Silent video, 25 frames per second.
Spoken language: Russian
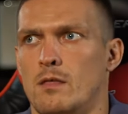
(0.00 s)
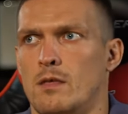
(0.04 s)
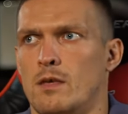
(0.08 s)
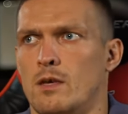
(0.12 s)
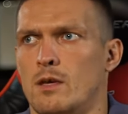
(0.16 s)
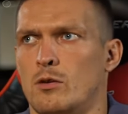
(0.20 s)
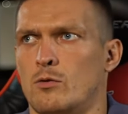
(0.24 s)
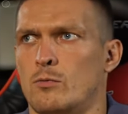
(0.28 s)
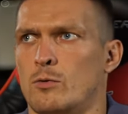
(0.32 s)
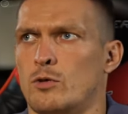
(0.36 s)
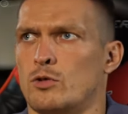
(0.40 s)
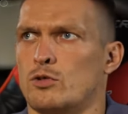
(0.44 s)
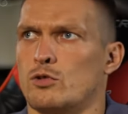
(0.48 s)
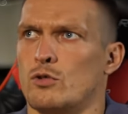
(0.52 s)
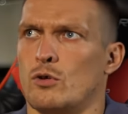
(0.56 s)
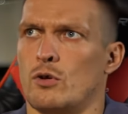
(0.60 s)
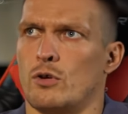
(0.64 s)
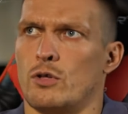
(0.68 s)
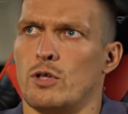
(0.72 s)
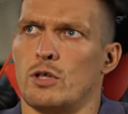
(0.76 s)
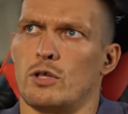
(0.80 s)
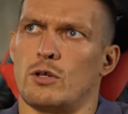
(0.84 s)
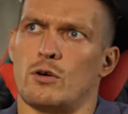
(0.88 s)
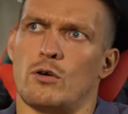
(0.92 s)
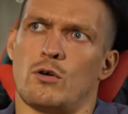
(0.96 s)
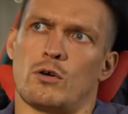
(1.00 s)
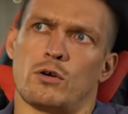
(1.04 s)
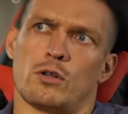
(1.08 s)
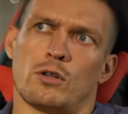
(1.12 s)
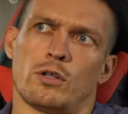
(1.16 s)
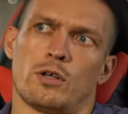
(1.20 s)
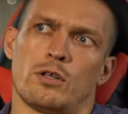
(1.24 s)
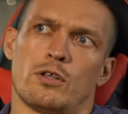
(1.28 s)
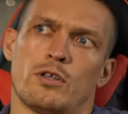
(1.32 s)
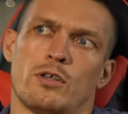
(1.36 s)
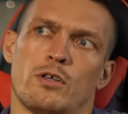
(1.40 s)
Я думаю, что где-то около